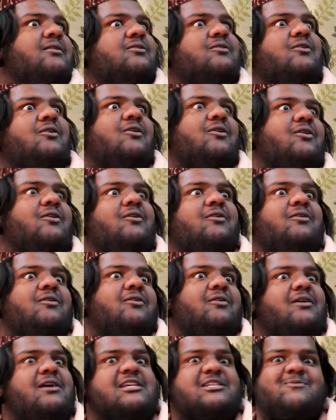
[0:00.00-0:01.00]
तो
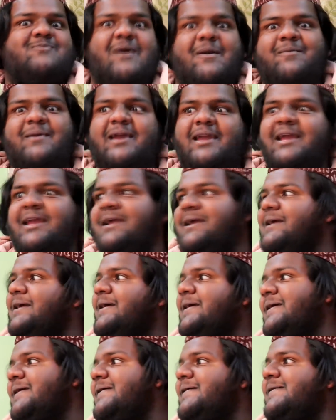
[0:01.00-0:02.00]
इसमें भी
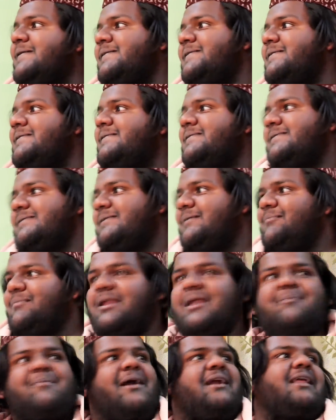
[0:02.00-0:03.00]

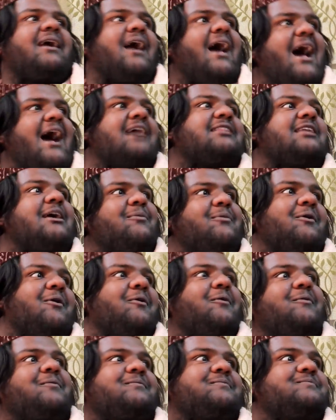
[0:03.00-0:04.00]
मेरे बेटे का हाथ है बोलो
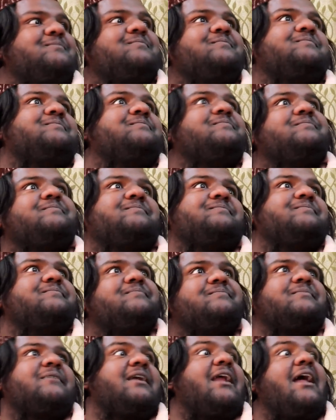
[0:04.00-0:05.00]

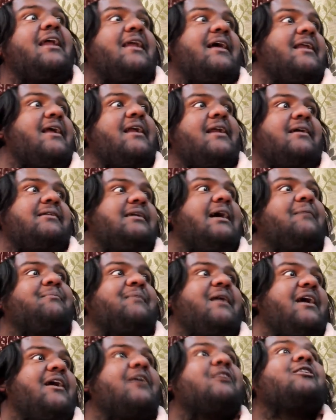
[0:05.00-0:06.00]
हम्म, रहना रहना अब
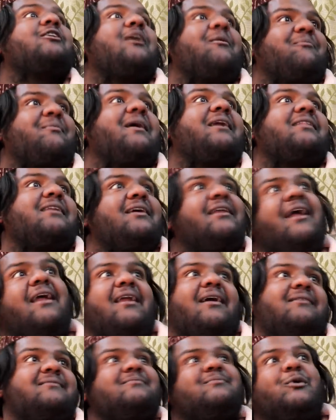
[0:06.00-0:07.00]
नहीं करते कब करते
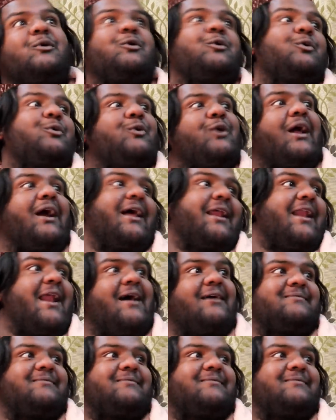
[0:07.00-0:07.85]
रहना पूरे करना